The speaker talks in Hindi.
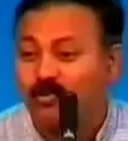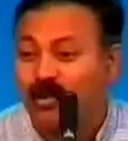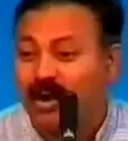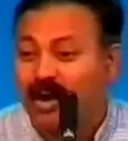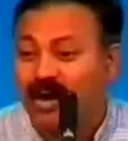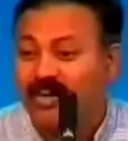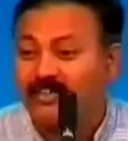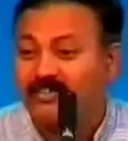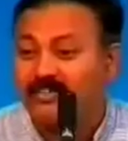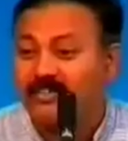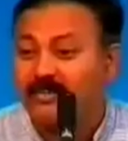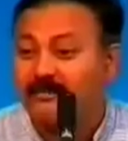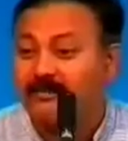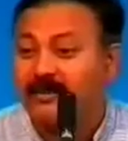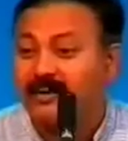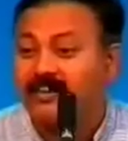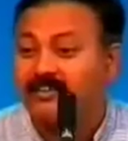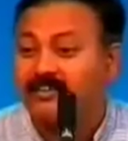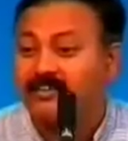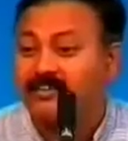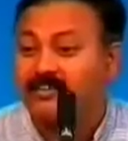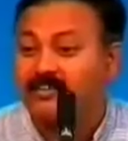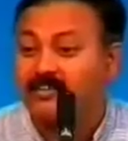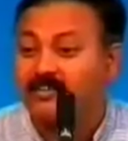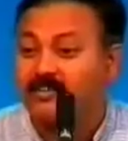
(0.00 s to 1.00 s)
तो आज के
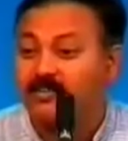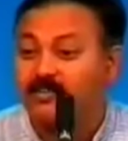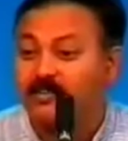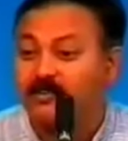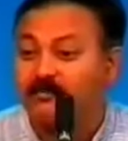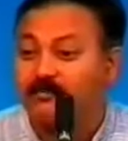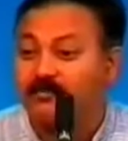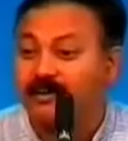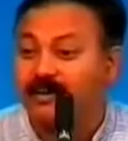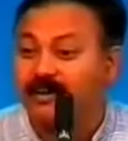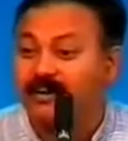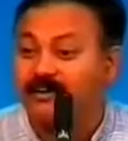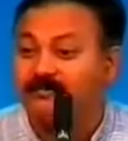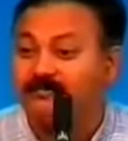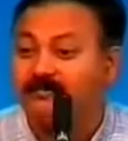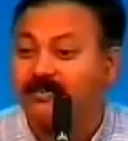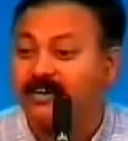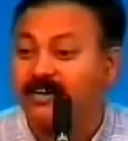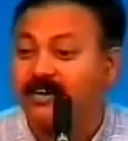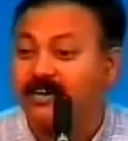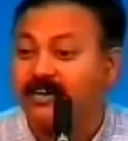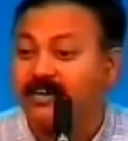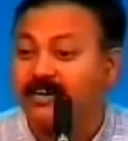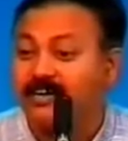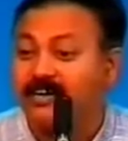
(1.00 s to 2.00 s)
बाद किसी को मैडम
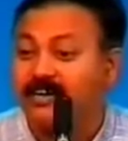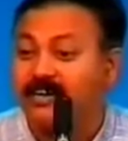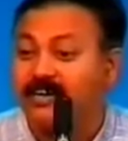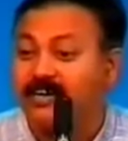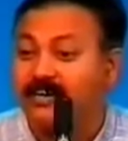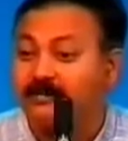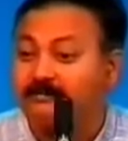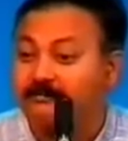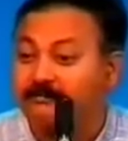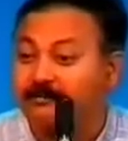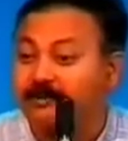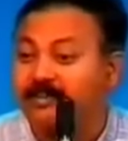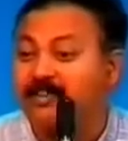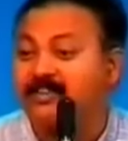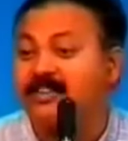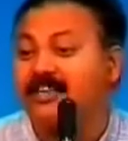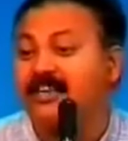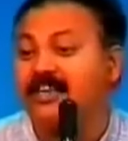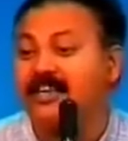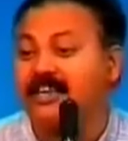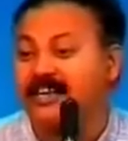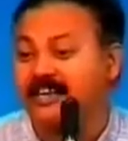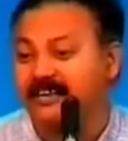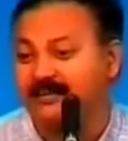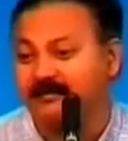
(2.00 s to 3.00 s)
कहने की हिम्मत
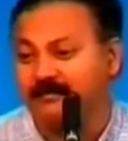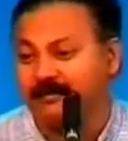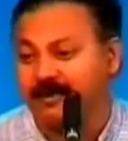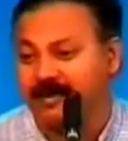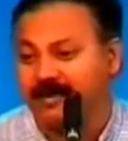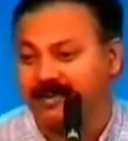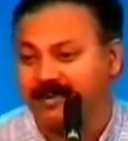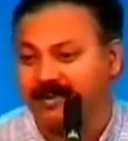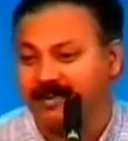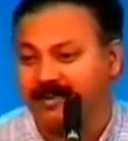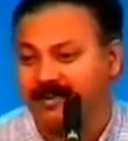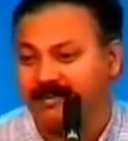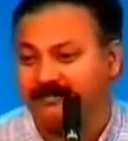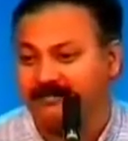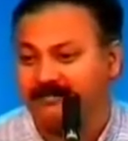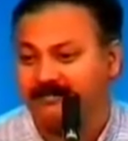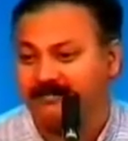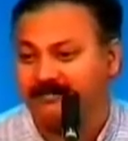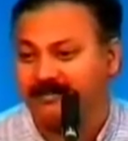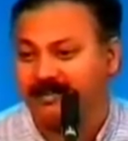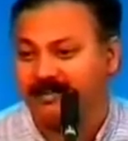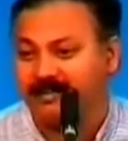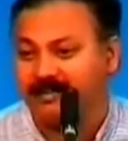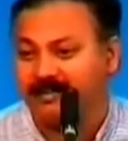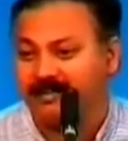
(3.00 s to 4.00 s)
नहीं कर पाएंगे आप
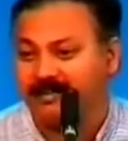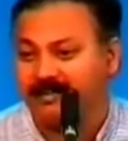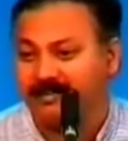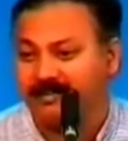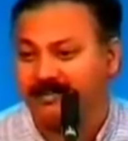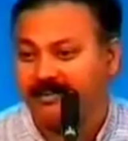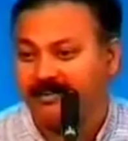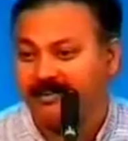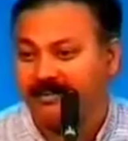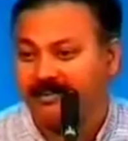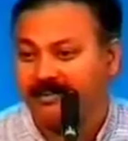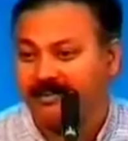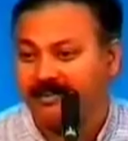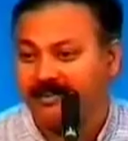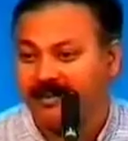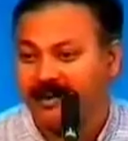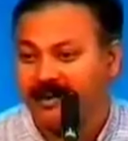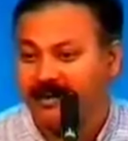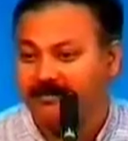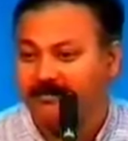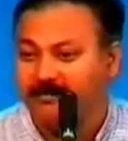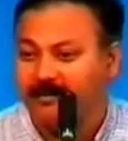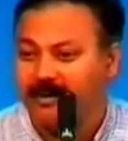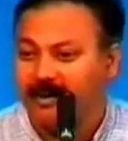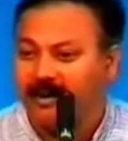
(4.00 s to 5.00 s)

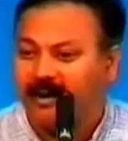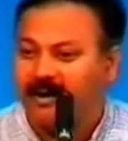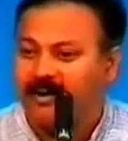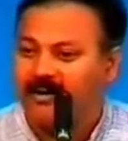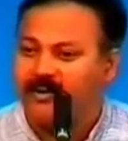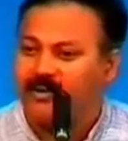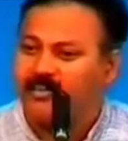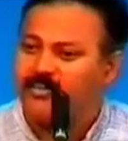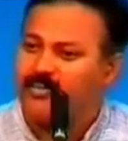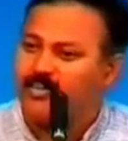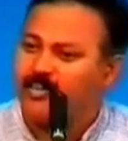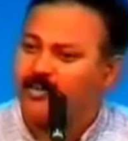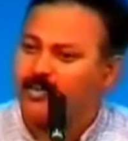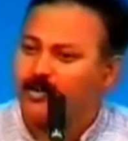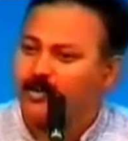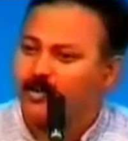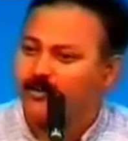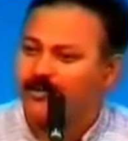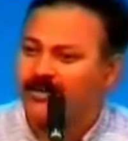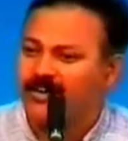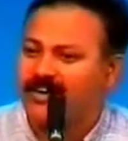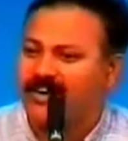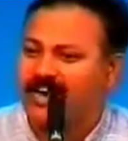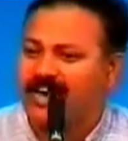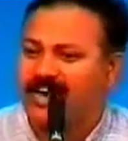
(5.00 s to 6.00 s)
हम किसी
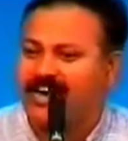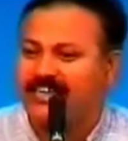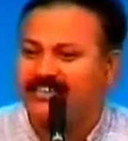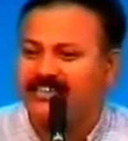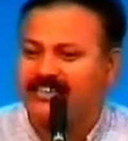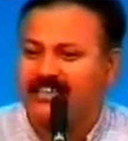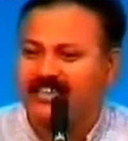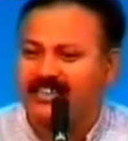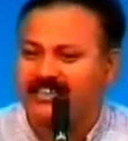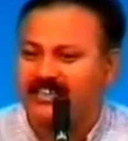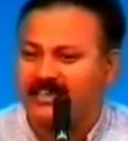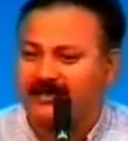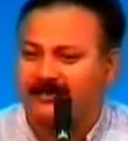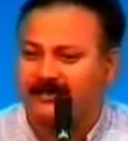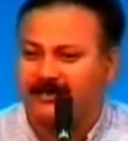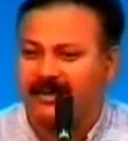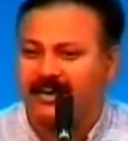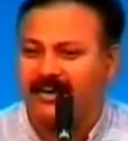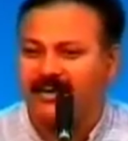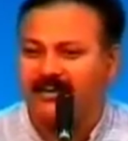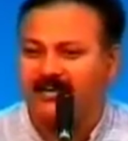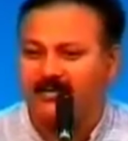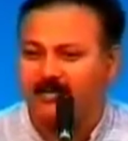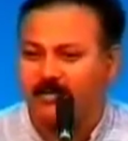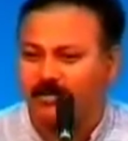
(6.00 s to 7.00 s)
को भी राह चलती
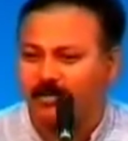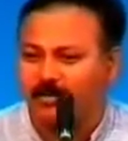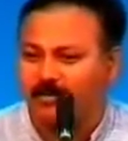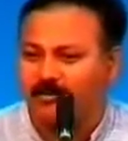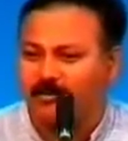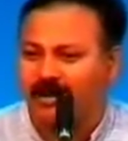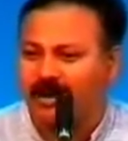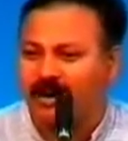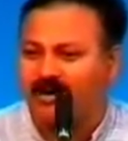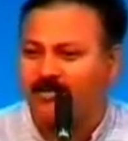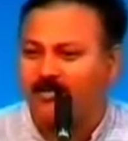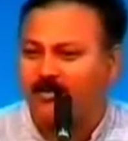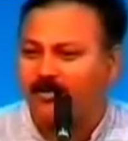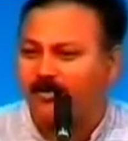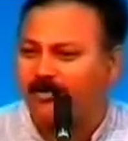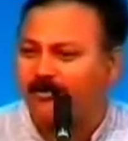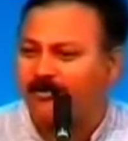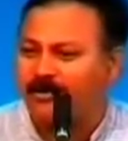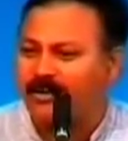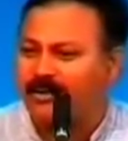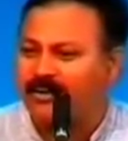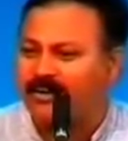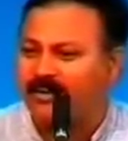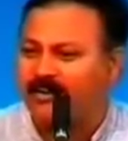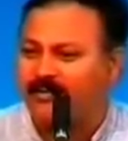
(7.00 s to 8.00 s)
बहन को मां को
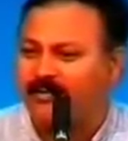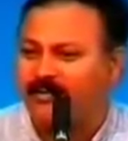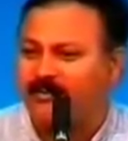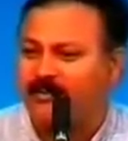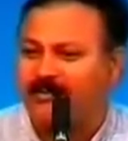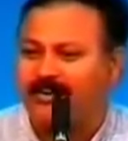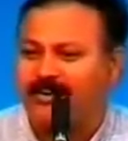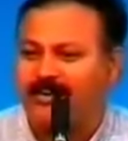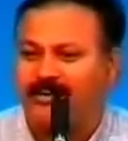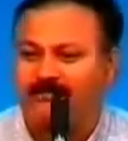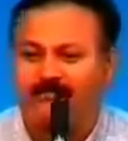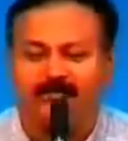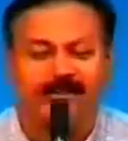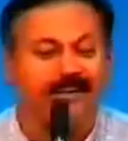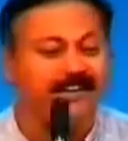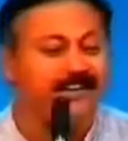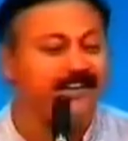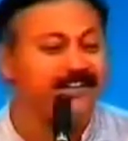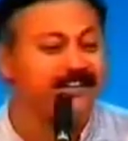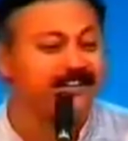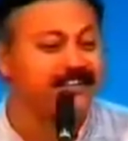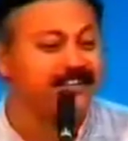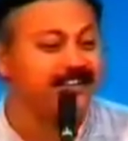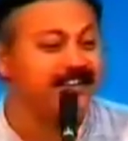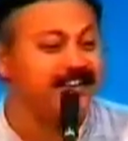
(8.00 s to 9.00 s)
बेटी को मैडम कह
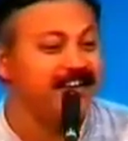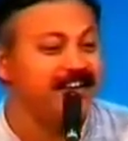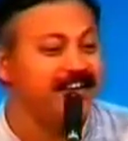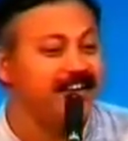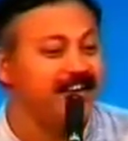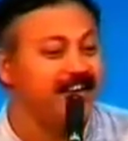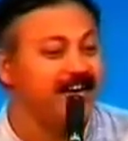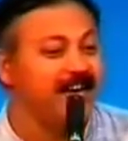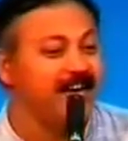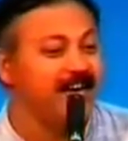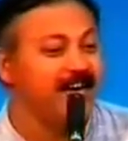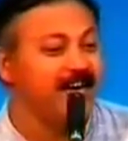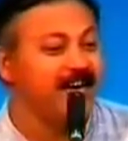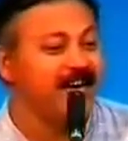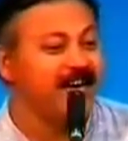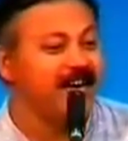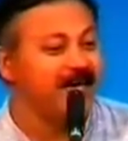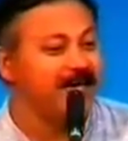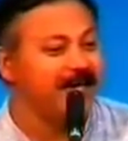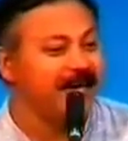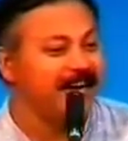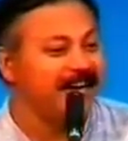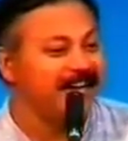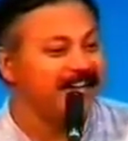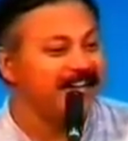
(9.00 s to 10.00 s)
देते हैं और
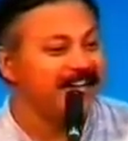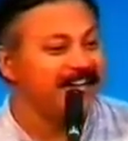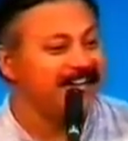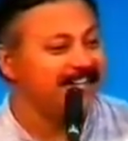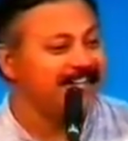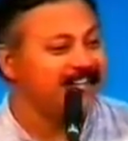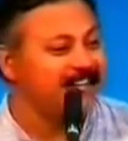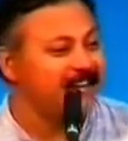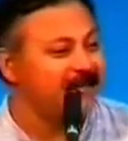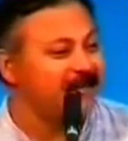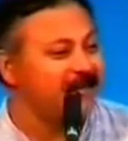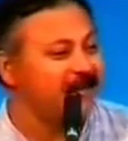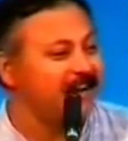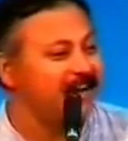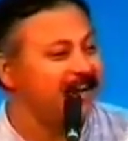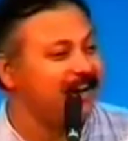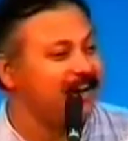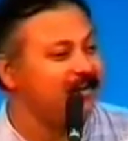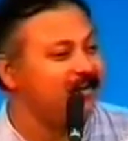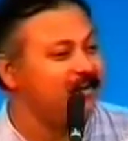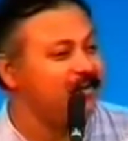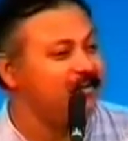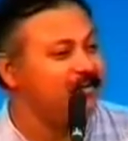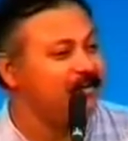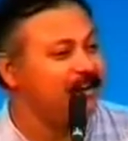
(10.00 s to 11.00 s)
हमारे देश का भला
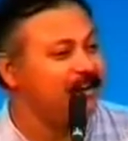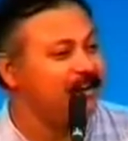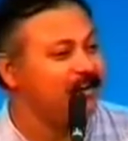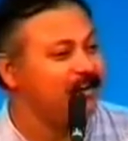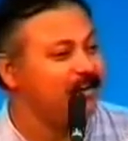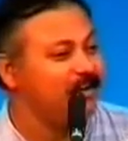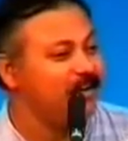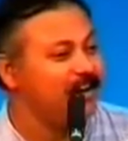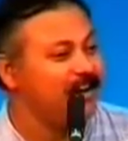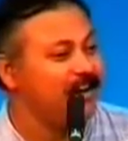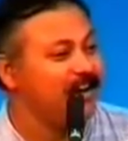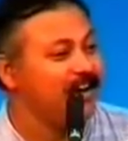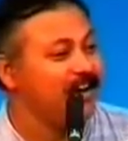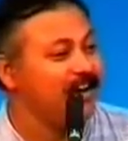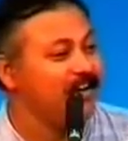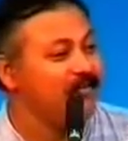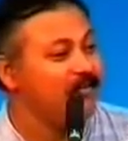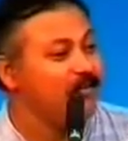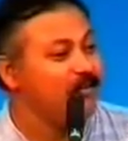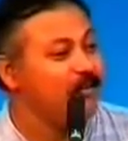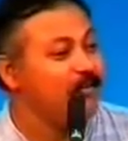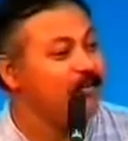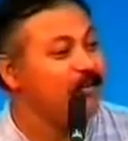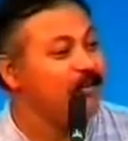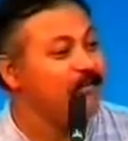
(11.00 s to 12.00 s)
हो बहनों का
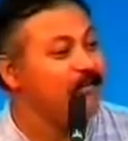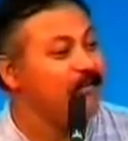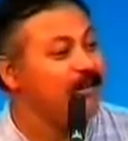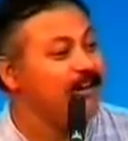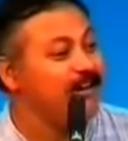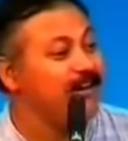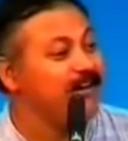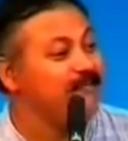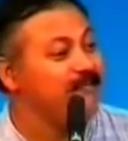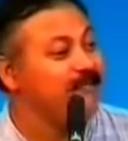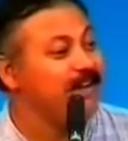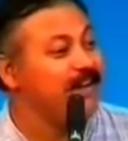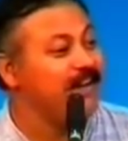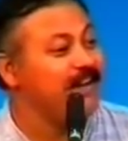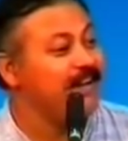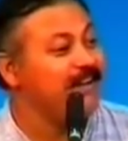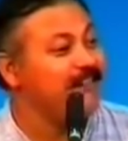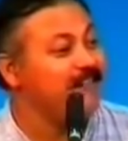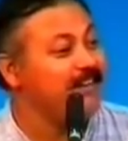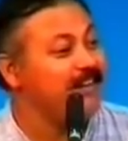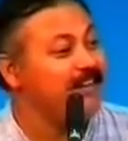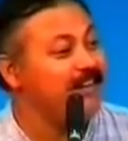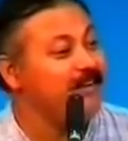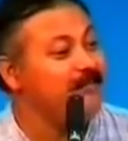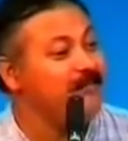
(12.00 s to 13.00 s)
वो भी मैडम
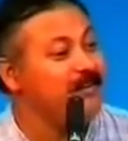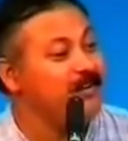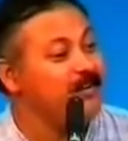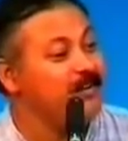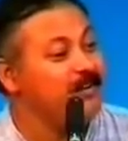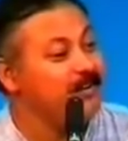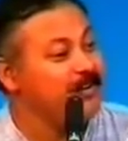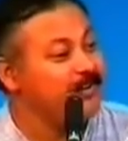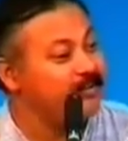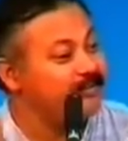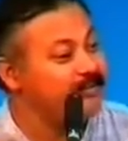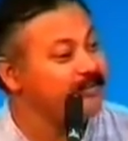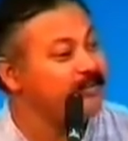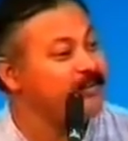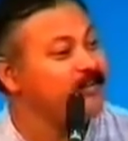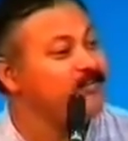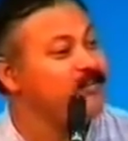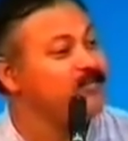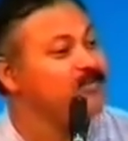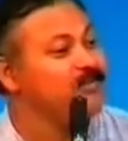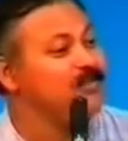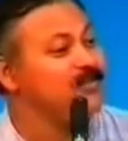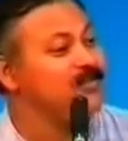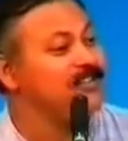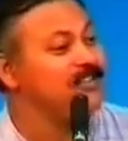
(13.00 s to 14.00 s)
कहलवाने में गौरव
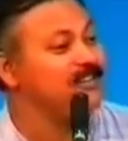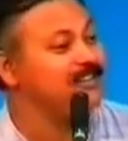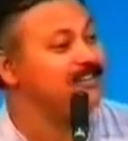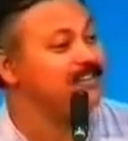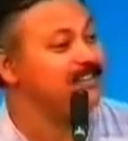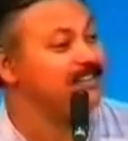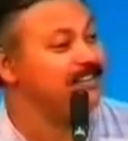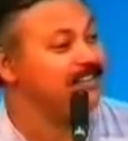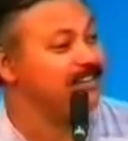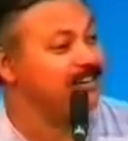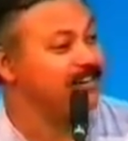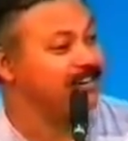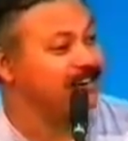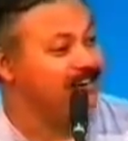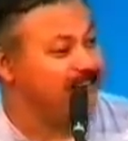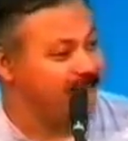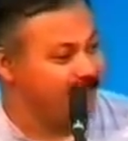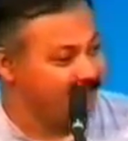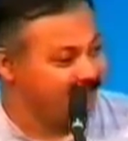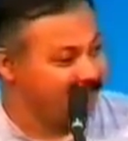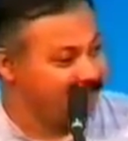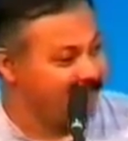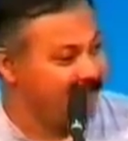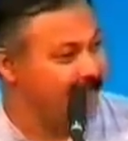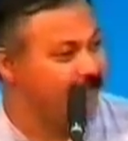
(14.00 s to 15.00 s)
महसूस करती है
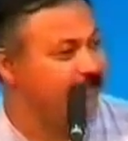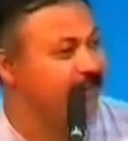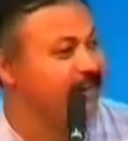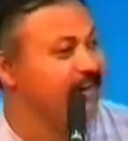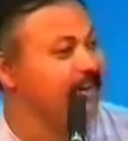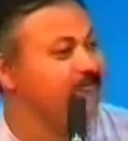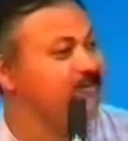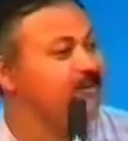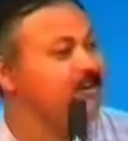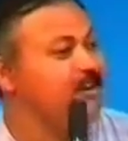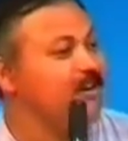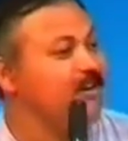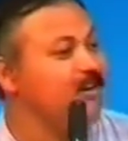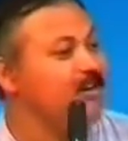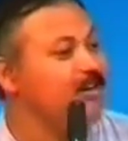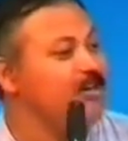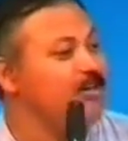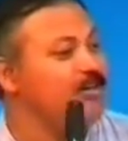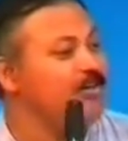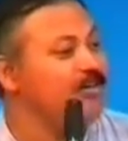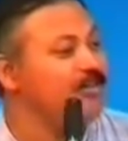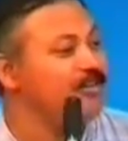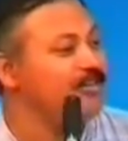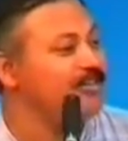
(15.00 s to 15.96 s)
हमको मैडम कहो